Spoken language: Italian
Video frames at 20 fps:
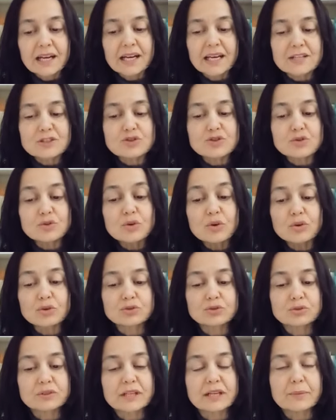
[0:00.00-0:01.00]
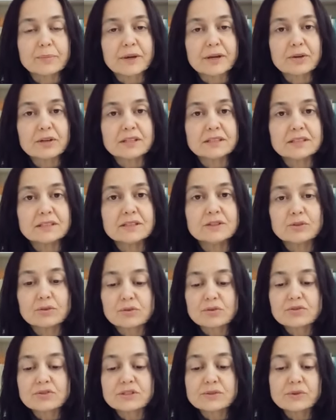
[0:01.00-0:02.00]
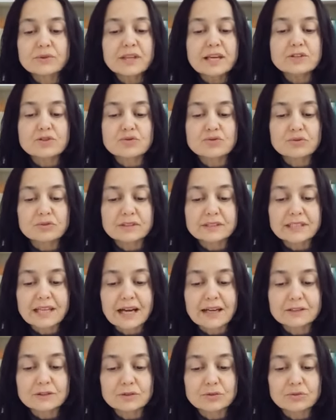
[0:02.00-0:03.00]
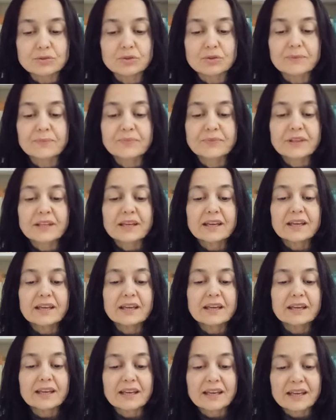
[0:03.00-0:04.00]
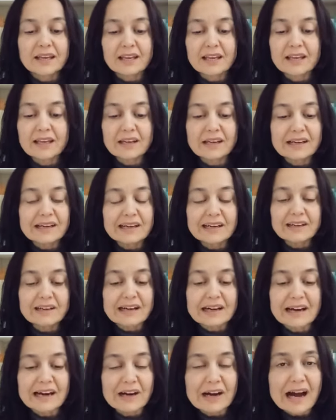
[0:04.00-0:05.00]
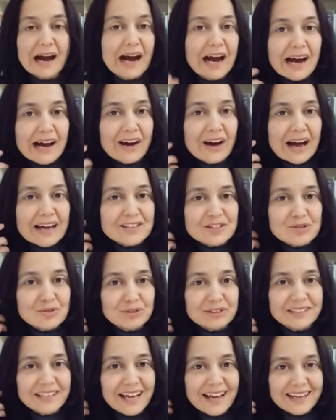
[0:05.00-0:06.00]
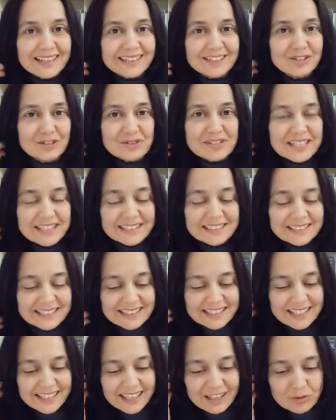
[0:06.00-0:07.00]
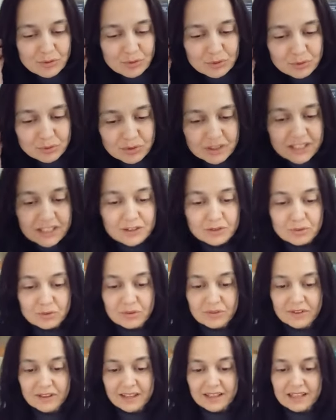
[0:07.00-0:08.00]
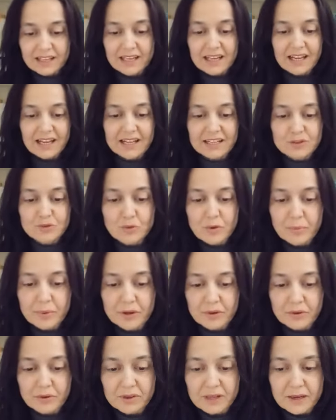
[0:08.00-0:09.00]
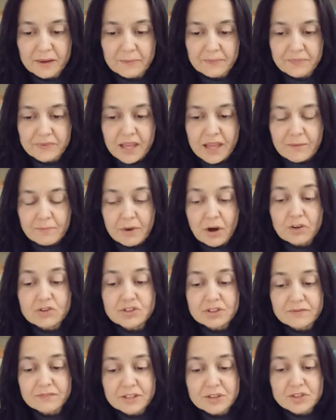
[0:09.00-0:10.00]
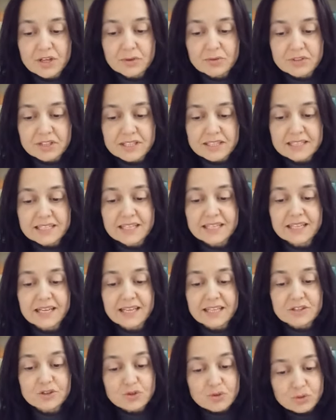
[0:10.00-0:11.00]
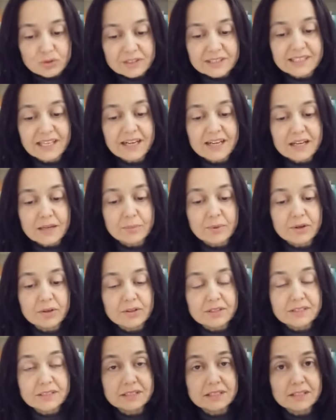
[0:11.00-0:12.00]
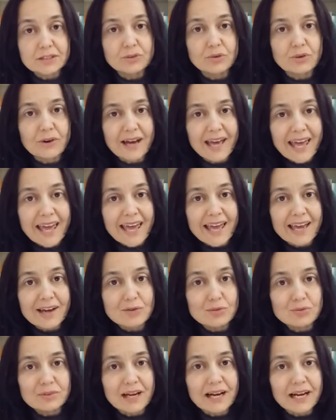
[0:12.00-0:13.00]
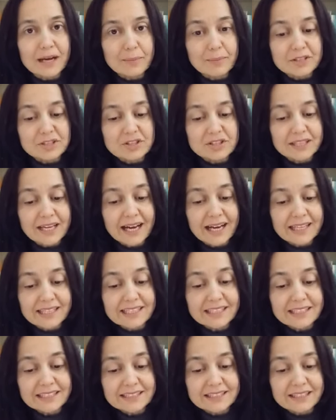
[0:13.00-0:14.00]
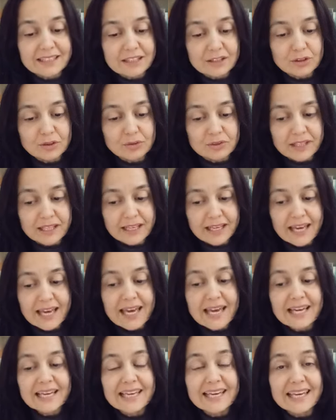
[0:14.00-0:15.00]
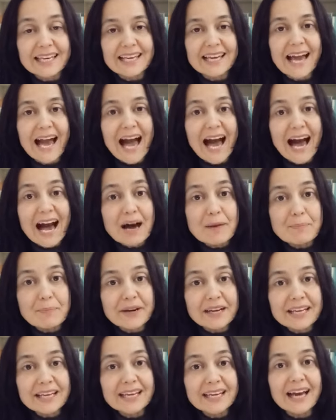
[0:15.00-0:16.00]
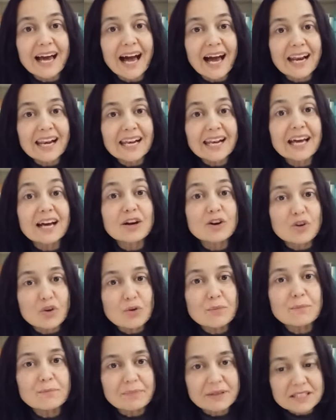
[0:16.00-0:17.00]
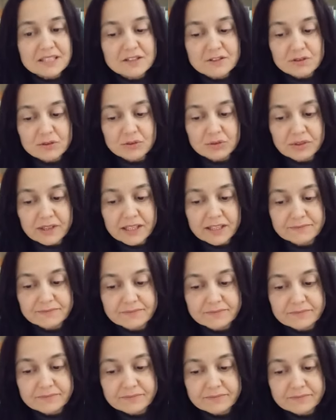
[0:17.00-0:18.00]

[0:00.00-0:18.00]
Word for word: l'ascolto della parola di Dio non, non è soltanto eh, ascoltare, no? sentire con l'udito la, la sua parola, ma oggi il Vangelo ci insegna che ascoltare la parola di Dio è una capacità interiore che apre alla compassione,